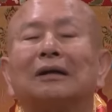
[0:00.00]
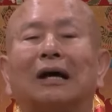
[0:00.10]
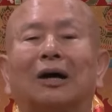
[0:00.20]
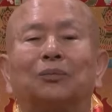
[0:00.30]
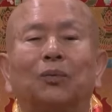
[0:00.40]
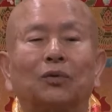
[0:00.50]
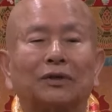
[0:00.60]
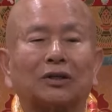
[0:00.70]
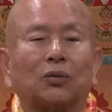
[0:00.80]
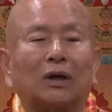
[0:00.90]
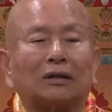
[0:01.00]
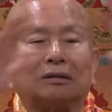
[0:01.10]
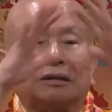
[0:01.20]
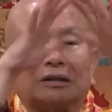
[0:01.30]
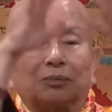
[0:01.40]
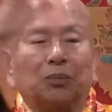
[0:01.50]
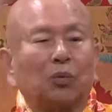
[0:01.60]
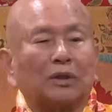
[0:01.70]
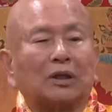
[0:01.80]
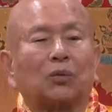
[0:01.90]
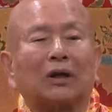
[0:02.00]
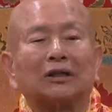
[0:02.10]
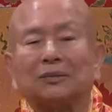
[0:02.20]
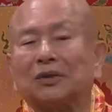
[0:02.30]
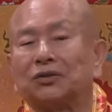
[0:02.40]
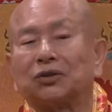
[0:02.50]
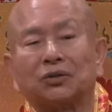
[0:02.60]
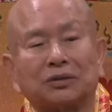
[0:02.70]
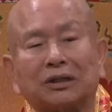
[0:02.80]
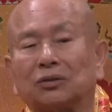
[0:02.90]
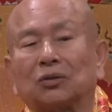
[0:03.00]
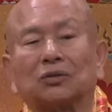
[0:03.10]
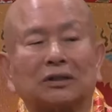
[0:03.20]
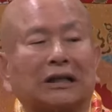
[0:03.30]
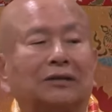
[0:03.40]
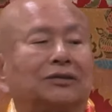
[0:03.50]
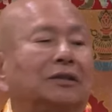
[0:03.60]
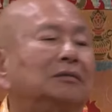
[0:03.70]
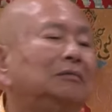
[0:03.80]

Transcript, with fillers: 啊，波月光一个波月光里面就有很多的坛城，